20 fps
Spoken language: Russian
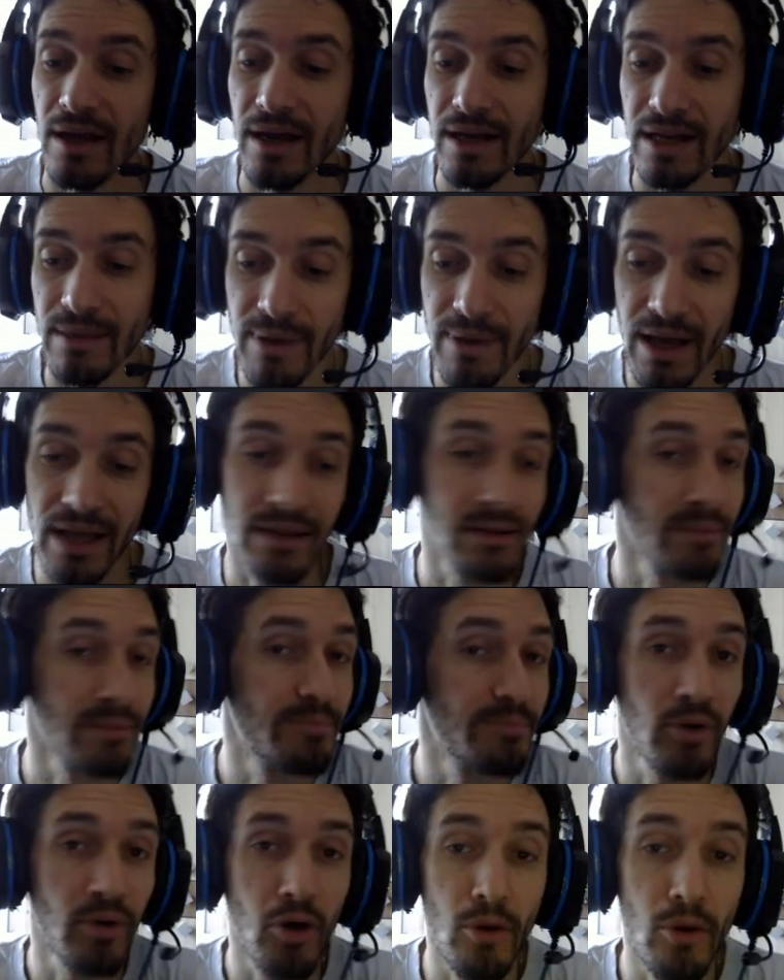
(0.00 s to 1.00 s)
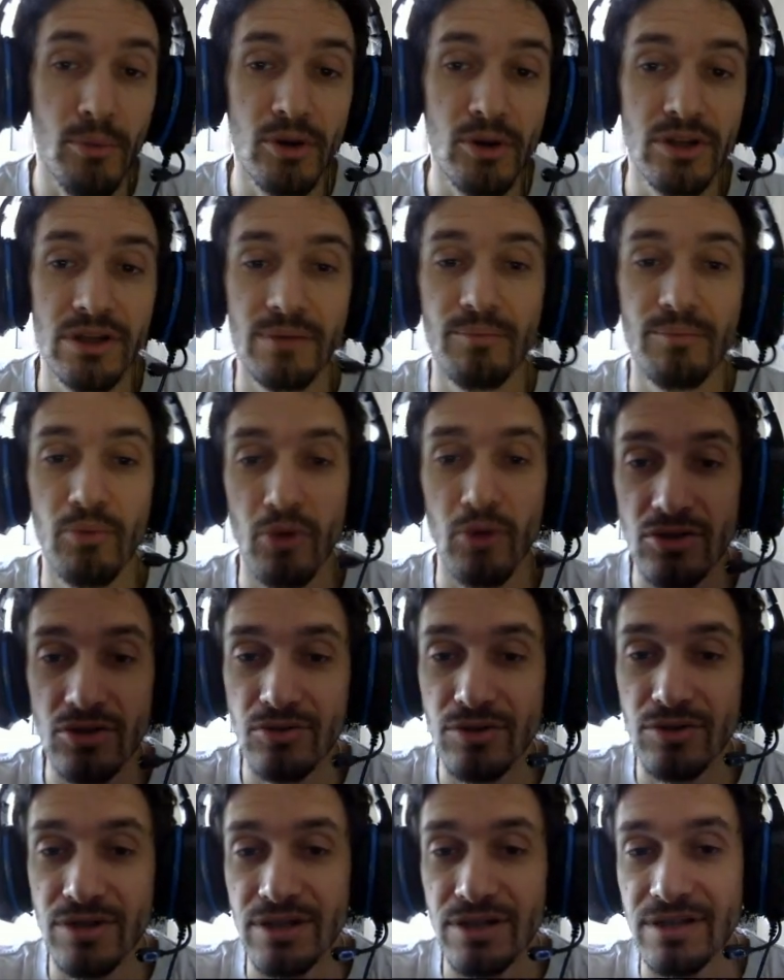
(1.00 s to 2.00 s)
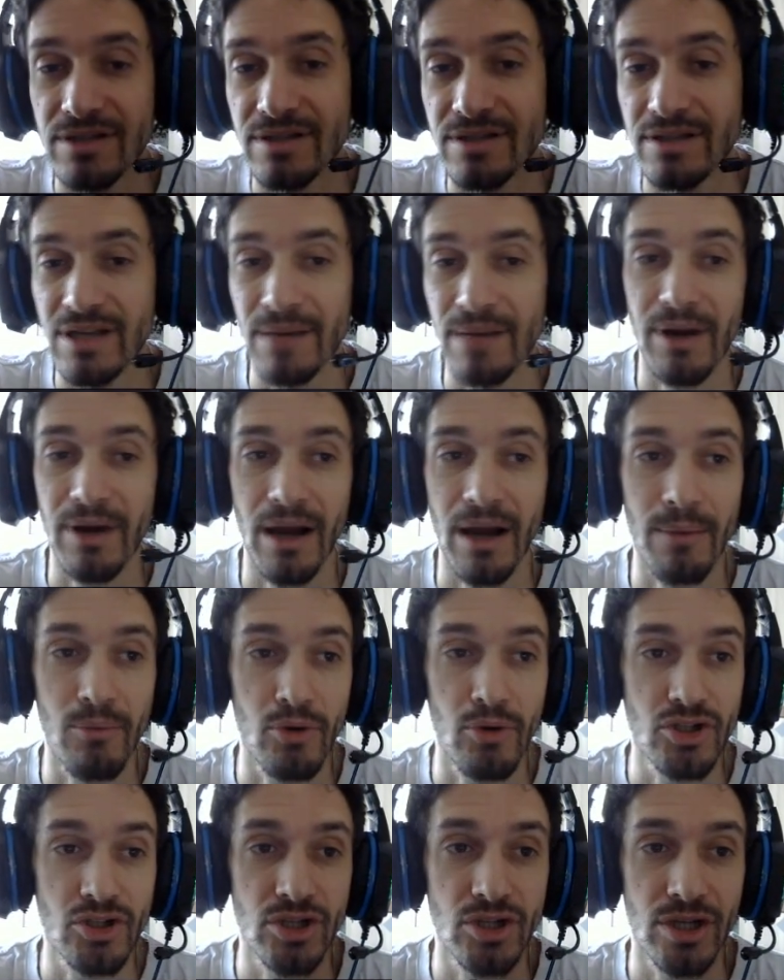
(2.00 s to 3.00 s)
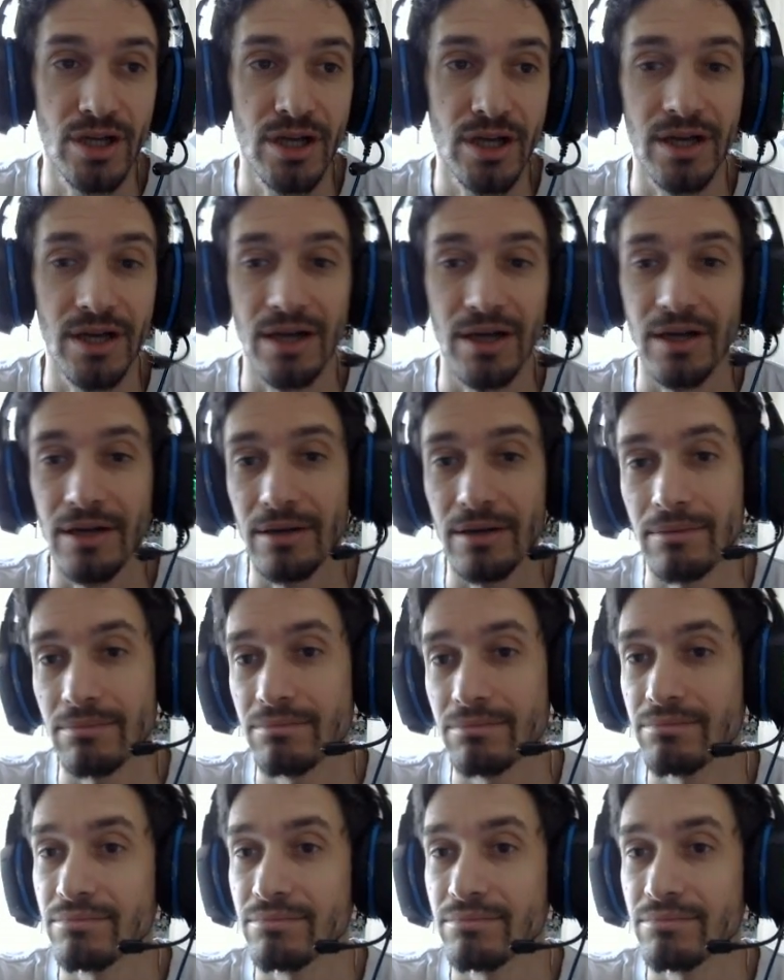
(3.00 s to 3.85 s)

Ребят, пробуйте, пользуйтесь. Тема рабочая,